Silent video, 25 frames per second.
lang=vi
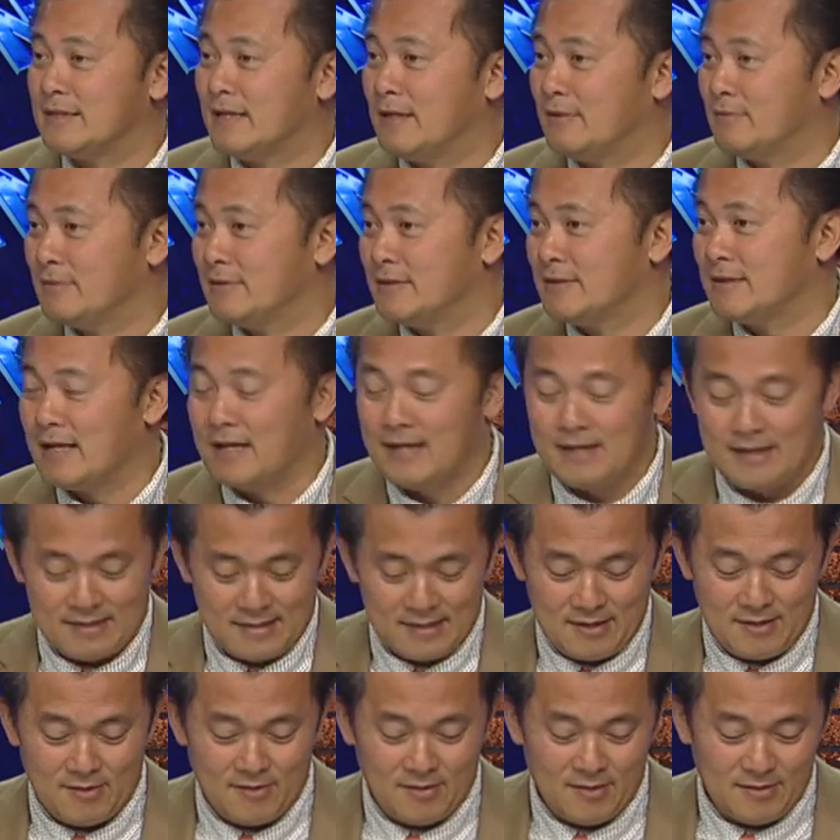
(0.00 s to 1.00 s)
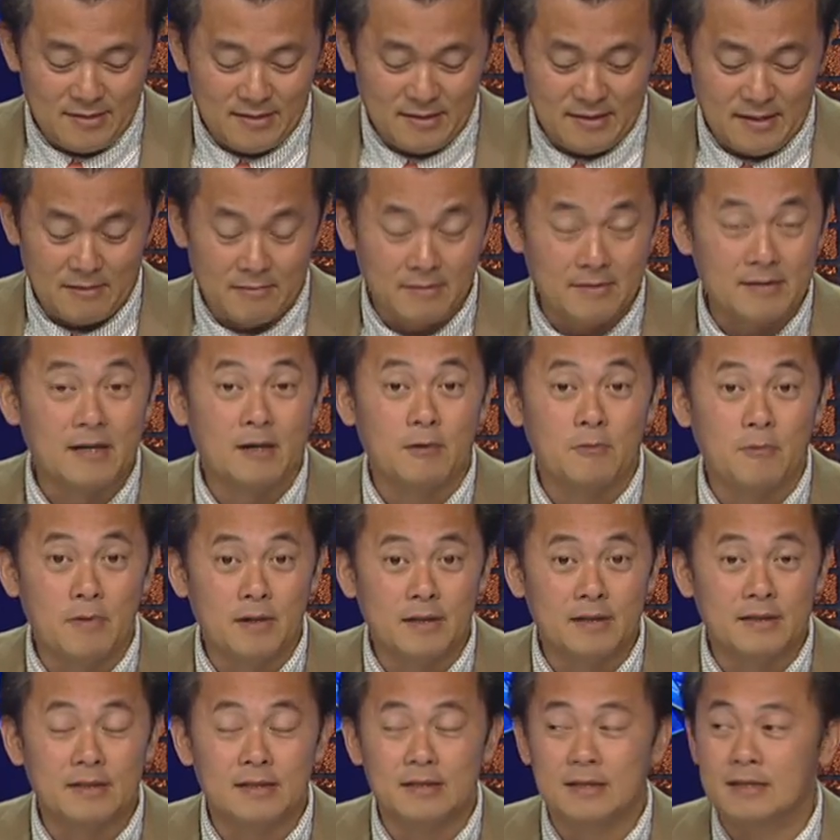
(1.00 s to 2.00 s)
sao người ta khó có thể nào người ta
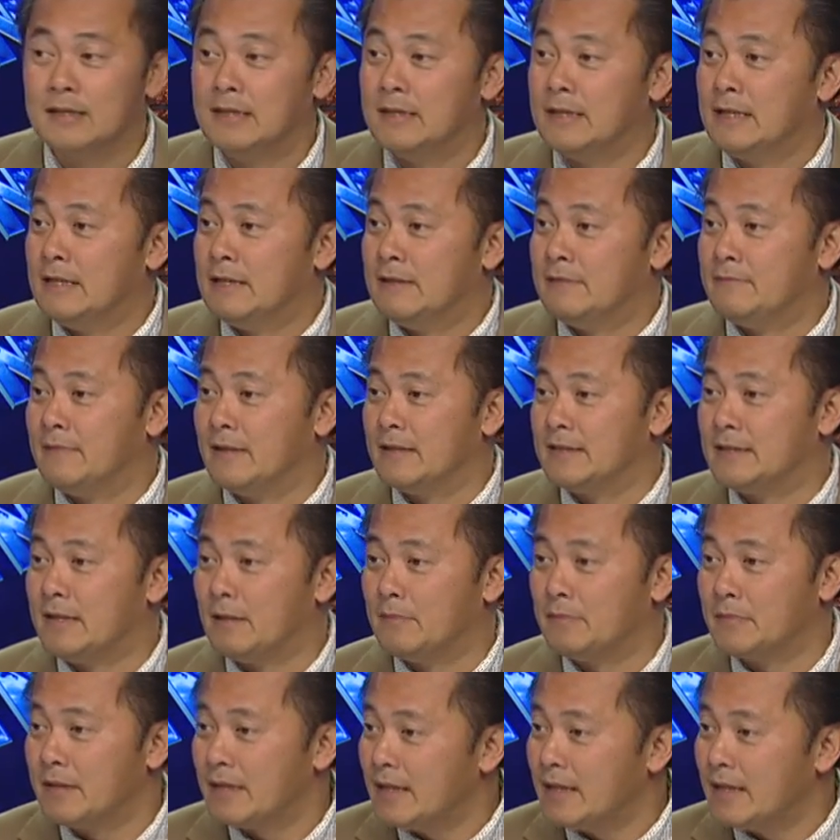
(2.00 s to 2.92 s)
quên được và trong